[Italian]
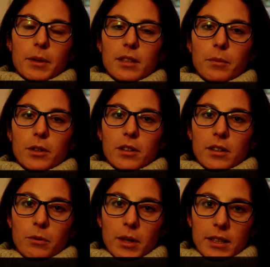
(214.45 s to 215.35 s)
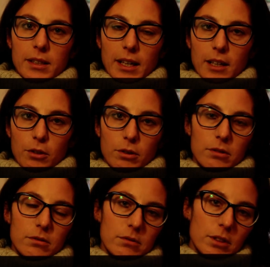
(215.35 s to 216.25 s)
matrimonio
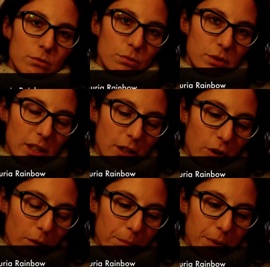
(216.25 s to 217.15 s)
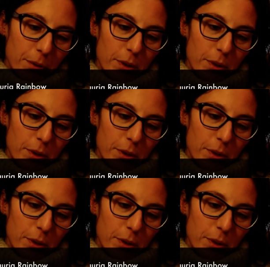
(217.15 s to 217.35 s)
egualitario di tutte le coppie,